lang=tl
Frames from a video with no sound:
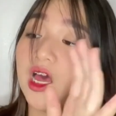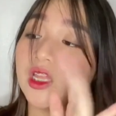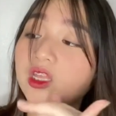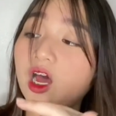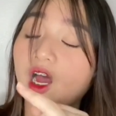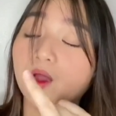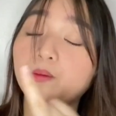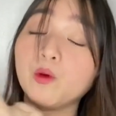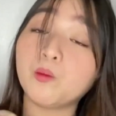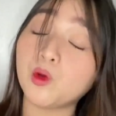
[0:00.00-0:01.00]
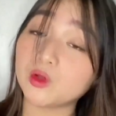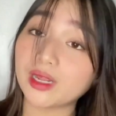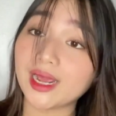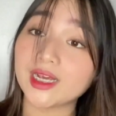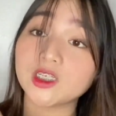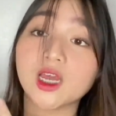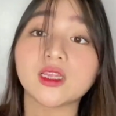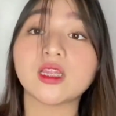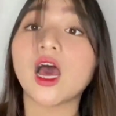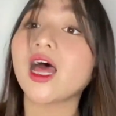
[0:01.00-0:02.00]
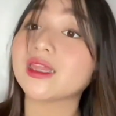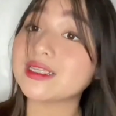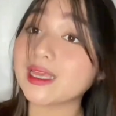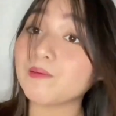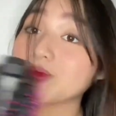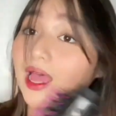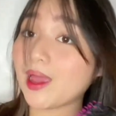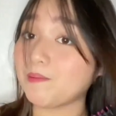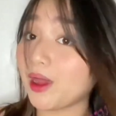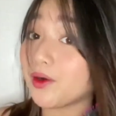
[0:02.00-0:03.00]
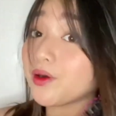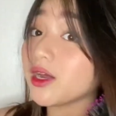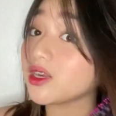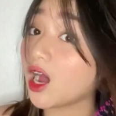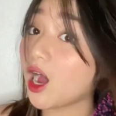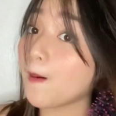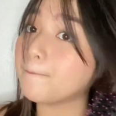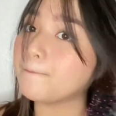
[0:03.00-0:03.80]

nag-blow dry na siya, at the same time, meron ka ng